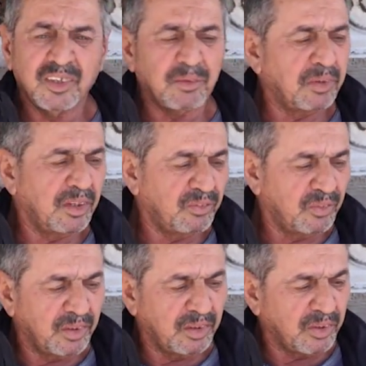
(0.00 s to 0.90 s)
زمن
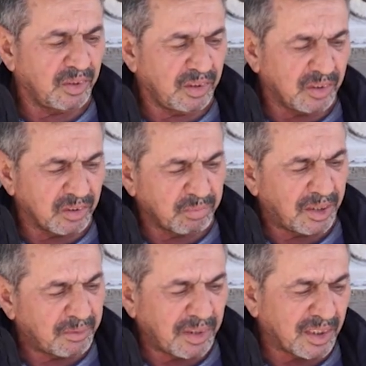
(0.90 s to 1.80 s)
الحرس
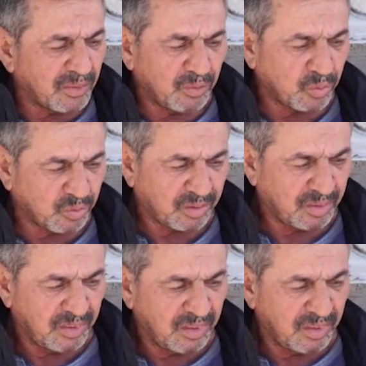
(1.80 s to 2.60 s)
مالها ما عاد فلوس